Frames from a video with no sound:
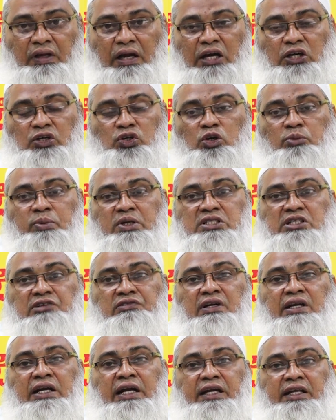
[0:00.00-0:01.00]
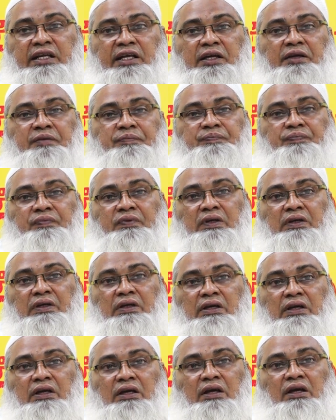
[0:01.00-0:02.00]
అక్టోబర్ చివరి నాటికి
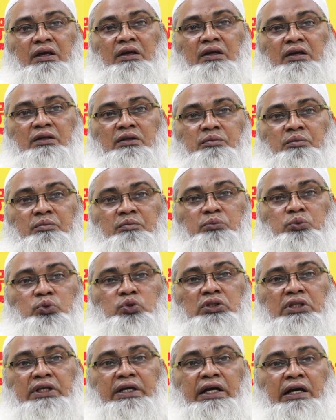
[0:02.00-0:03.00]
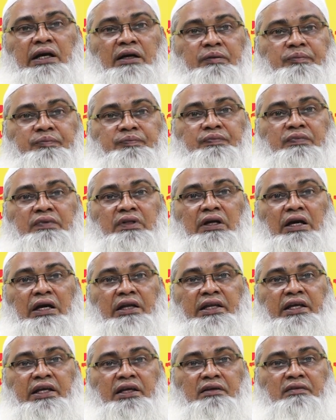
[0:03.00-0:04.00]
పూర్తిగా
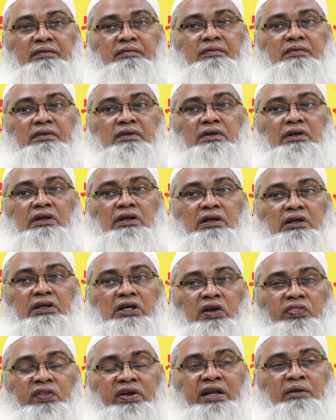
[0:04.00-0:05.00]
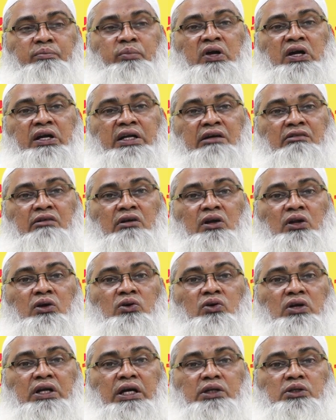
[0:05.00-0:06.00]
అన్ని రెండు వందల డెబ్బై ఒక టవర్లలో
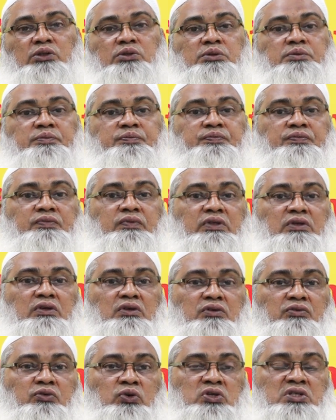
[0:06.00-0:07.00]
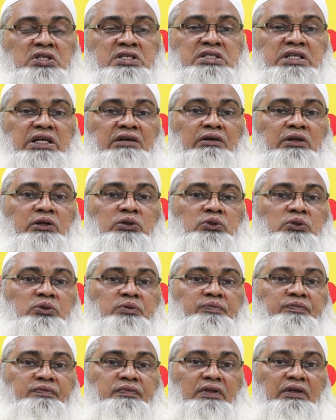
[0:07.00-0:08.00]
కూడాను ఫోర్ జీ సేవలు
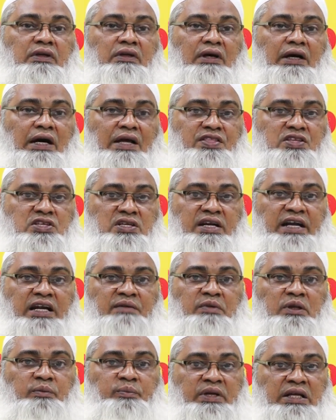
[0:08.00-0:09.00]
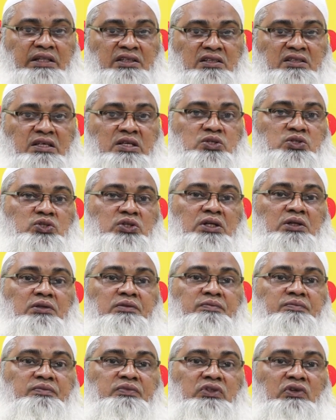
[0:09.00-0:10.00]
అందించడానికి మేము ప్రయత్నం చేస్తున్నాం
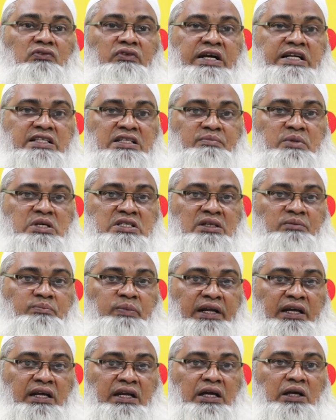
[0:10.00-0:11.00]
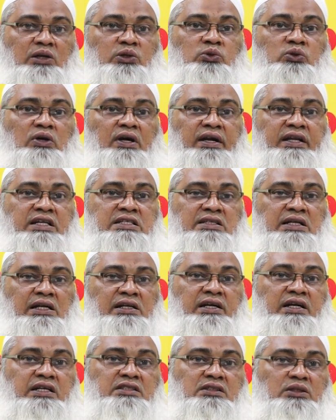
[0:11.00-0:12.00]
వాటికి సంబంధించిన పరికరాలు అక్కడ ఇన్స్టాల్
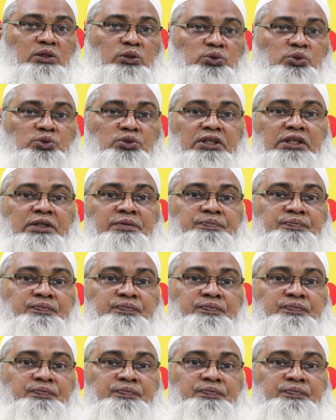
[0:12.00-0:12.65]
చేయడం జరుగుతుంది